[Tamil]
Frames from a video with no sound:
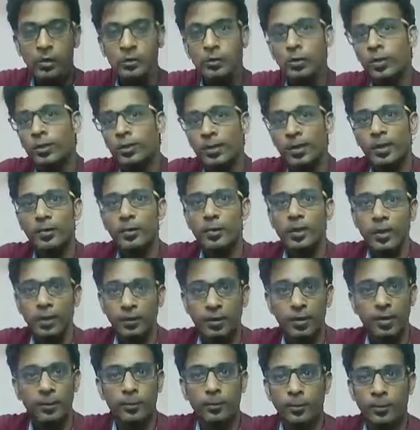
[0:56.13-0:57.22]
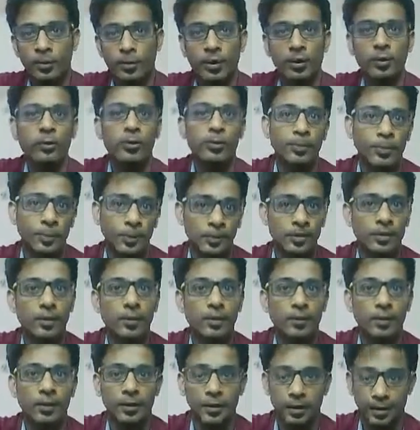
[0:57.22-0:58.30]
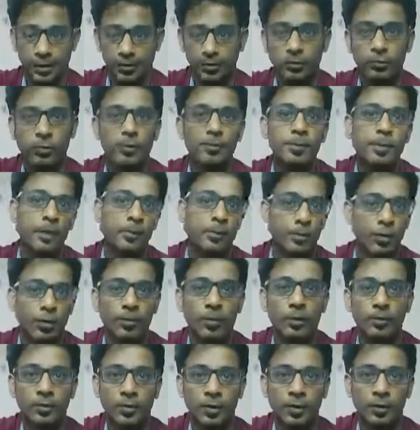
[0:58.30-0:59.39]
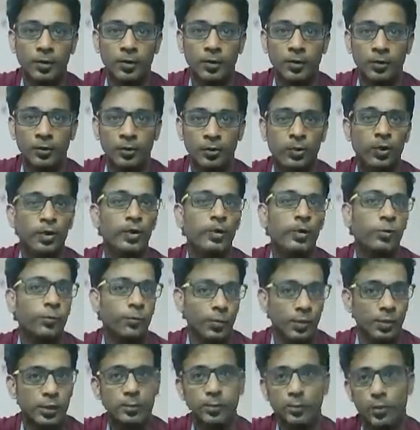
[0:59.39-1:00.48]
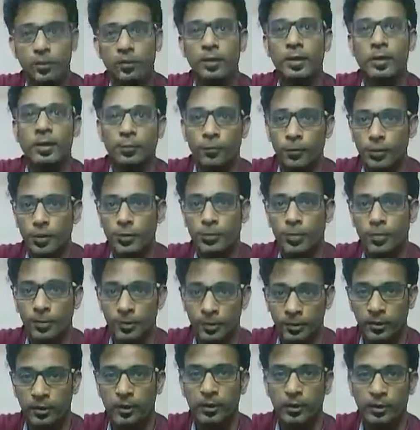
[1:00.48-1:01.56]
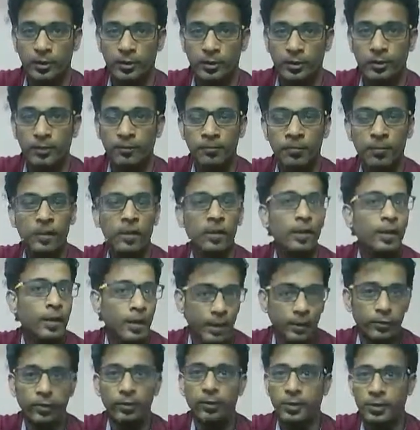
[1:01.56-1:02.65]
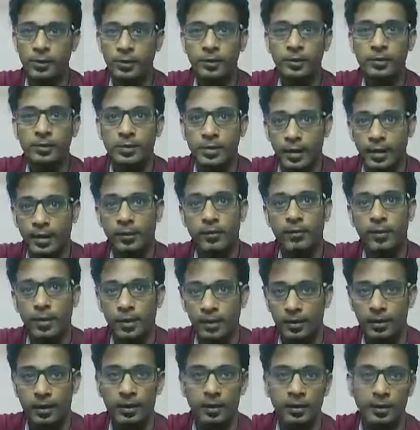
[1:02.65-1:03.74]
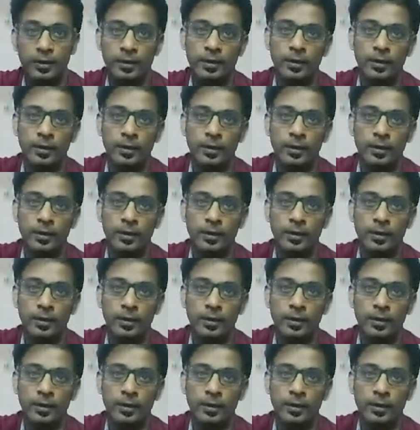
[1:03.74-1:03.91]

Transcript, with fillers: ஸோ இது மாதிரி நான் ஒரு ஈவெண்ட் போகிறேன் என்னோட பர்சனல் ஈவெண்ட் அதாவது வெப்சைட் மூலமாக வந்து ஆர்டராக இருக்கட்டும் இல்லை என்னோட ஃப்ரெண்ட்ஸ் மூலமாக ரெஃபரன்ஸ் மூலமாக அந்த ஆர்டராக இருந்தால் ஐ டோன்ட் மைண்ட் ஷேரிங் மை கார்டு